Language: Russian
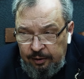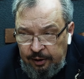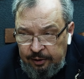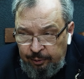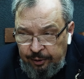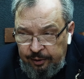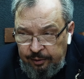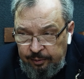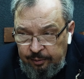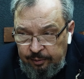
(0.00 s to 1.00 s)

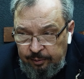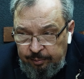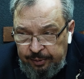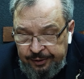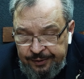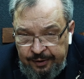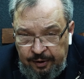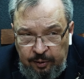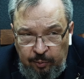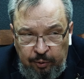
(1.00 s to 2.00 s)
которые
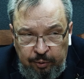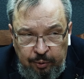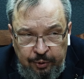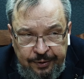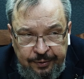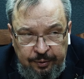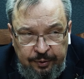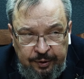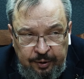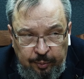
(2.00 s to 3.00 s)
потенциально могут
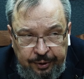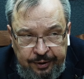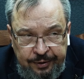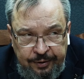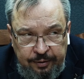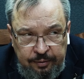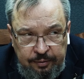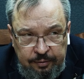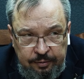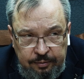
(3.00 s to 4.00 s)
участвовать в этом проекте,
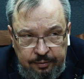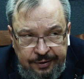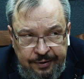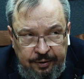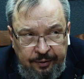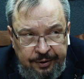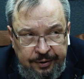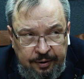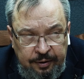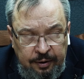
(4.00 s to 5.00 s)
ну, если
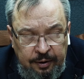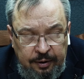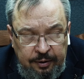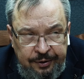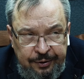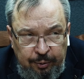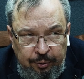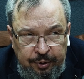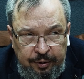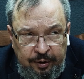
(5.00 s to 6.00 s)
говорить о
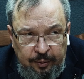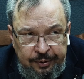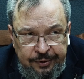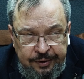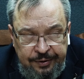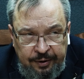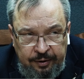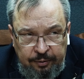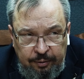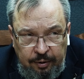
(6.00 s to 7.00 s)
настрое европейских
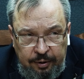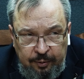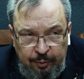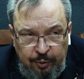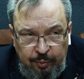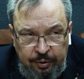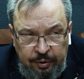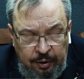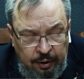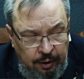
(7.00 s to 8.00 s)
стран, то для того, чтобы
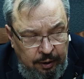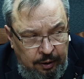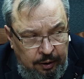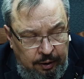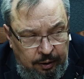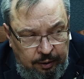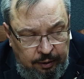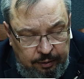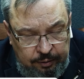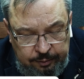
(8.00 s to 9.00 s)

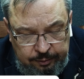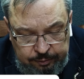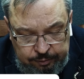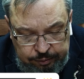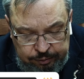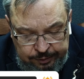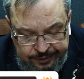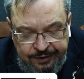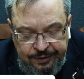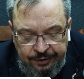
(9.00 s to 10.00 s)
э,
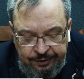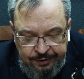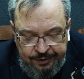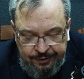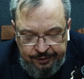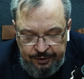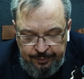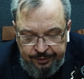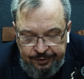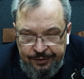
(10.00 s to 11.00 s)
соединить
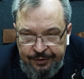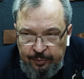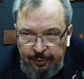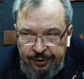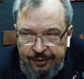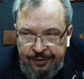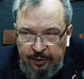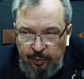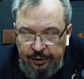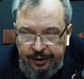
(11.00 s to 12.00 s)
газотранспортные системы Греции
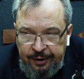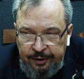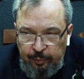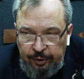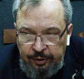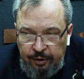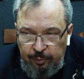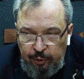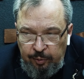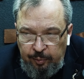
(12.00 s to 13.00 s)
и Болгарии
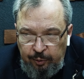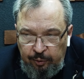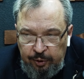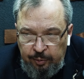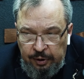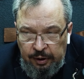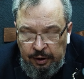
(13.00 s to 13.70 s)
дополнительным трубопроводом,